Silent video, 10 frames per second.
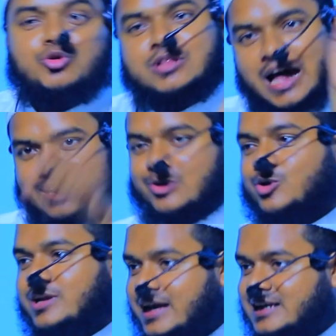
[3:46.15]
তুই দান
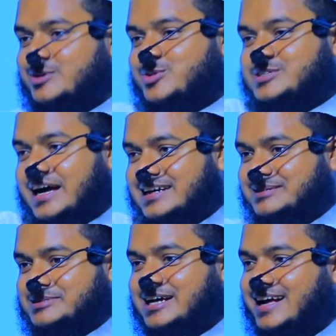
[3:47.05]
করলি কেন এখন তুই জাহান
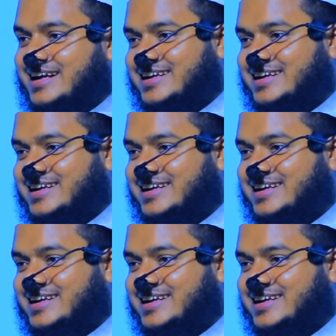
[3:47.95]
নামে যা